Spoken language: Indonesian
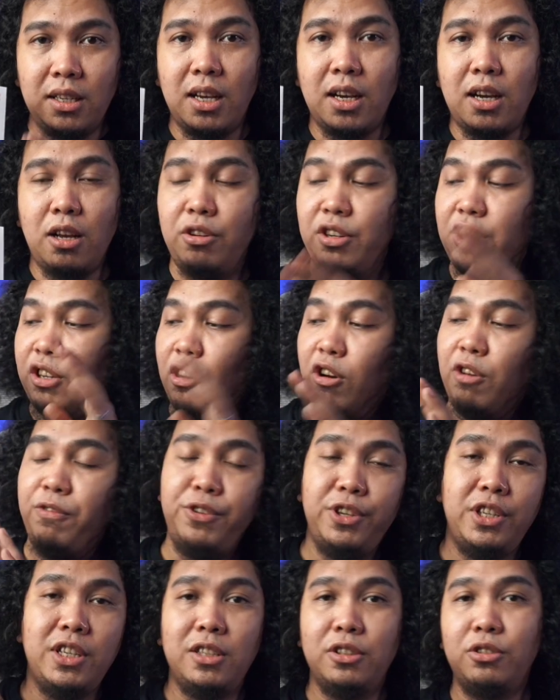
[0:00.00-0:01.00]
iya. Nah, kalau di
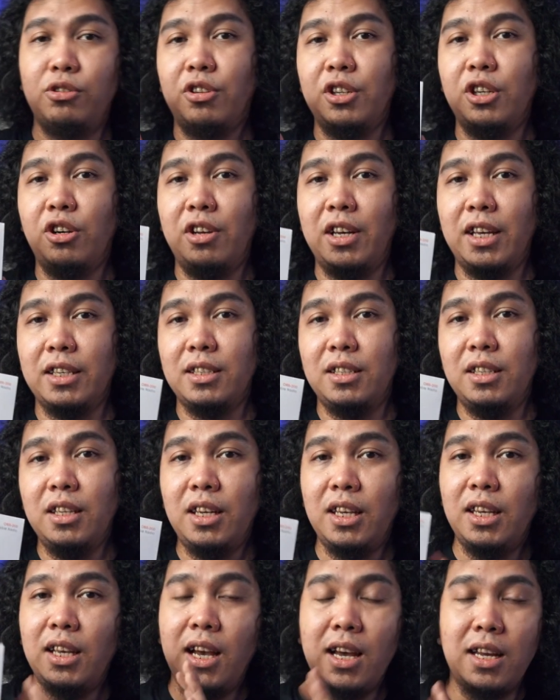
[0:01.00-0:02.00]
official store-nya Oleg
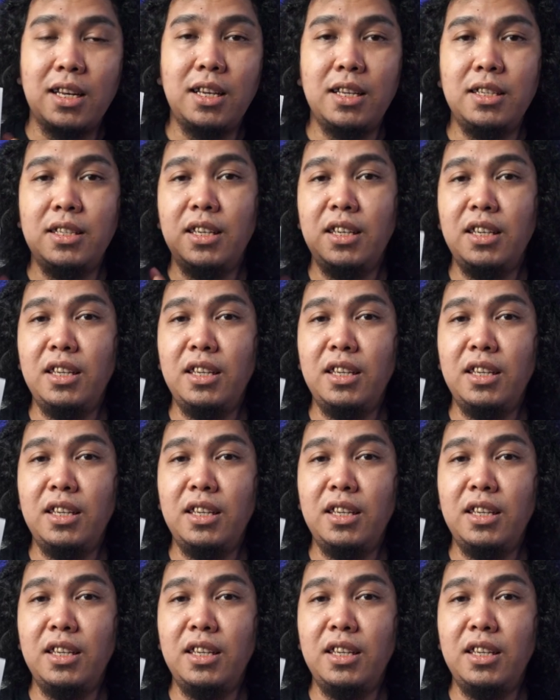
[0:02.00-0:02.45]
sendiri, harganya